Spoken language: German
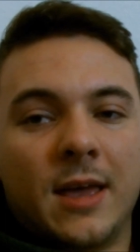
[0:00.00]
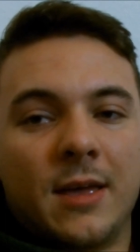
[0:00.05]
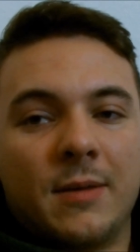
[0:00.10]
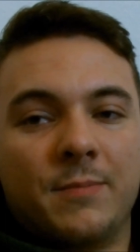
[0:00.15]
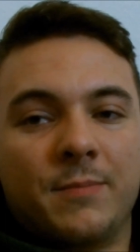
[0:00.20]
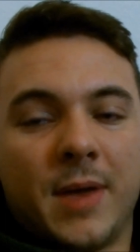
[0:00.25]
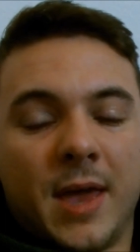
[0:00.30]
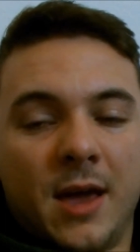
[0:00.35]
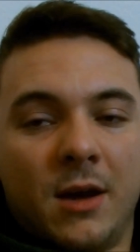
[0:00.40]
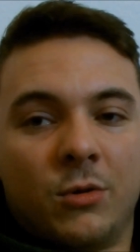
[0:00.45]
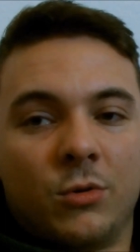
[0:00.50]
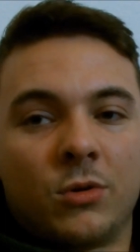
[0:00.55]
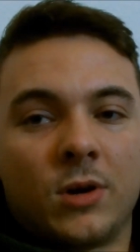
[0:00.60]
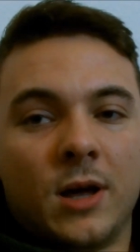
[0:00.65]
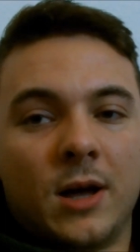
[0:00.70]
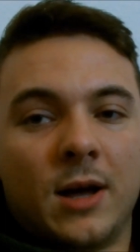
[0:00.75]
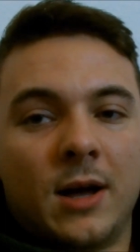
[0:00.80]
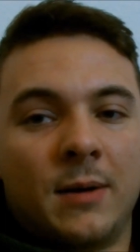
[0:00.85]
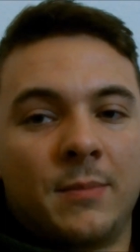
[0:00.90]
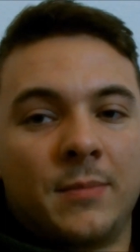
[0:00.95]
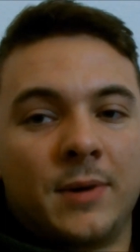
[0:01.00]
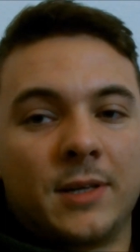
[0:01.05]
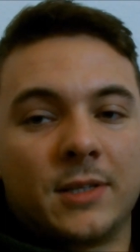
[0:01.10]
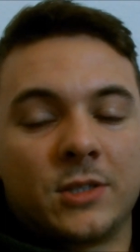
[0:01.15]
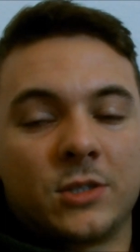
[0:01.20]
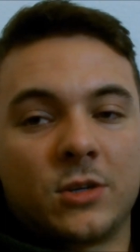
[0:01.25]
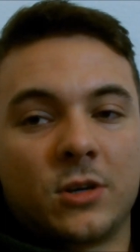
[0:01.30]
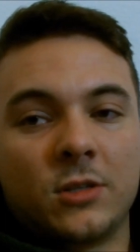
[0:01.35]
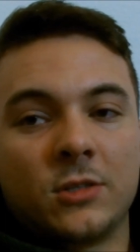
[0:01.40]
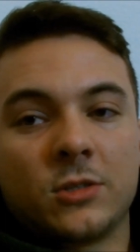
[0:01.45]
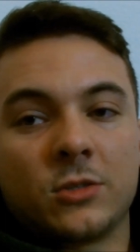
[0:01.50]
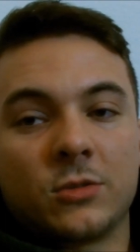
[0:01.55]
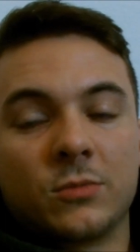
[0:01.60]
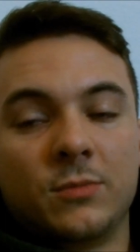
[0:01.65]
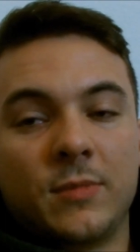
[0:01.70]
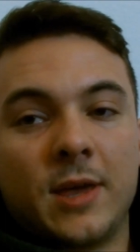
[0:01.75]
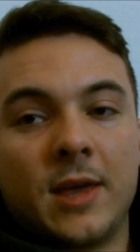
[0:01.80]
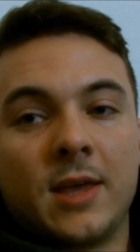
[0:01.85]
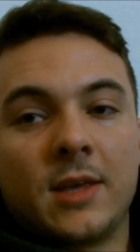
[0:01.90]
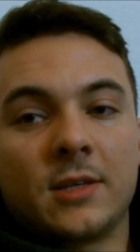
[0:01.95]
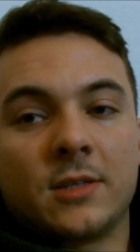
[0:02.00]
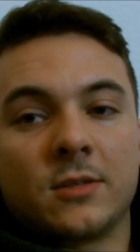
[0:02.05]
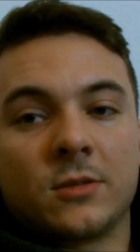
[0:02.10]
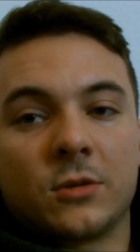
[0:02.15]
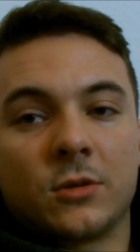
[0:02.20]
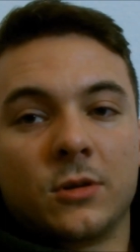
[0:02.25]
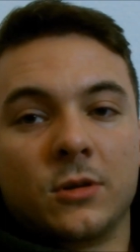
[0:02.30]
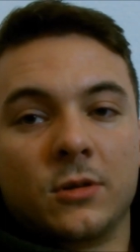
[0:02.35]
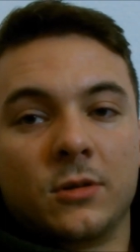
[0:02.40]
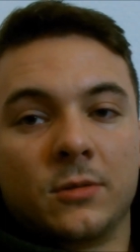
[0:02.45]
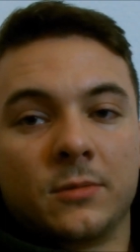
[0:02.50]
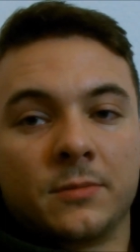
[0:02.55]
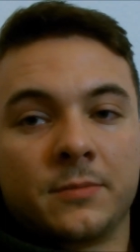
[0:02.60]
mehr Hunger haben als sonst und mehr essen können.